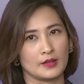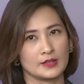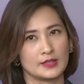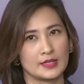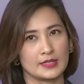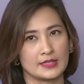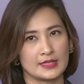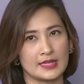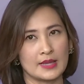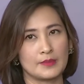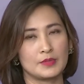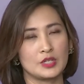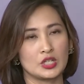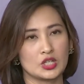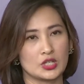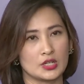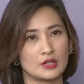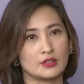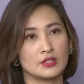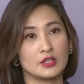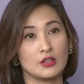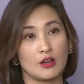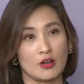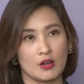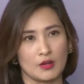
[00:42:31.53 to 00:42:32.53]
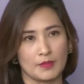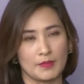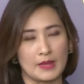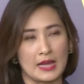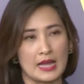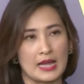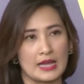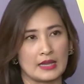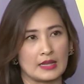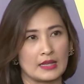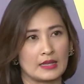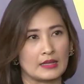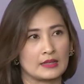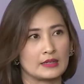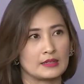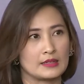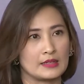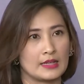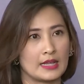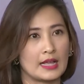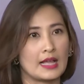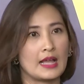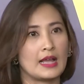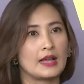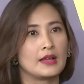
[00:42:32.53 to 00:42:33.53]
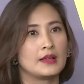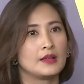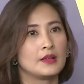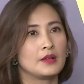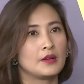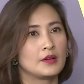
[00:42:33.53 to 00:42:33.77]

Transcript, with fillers: สินทรัพย์ดิจิทัลที่ออกมานะคะ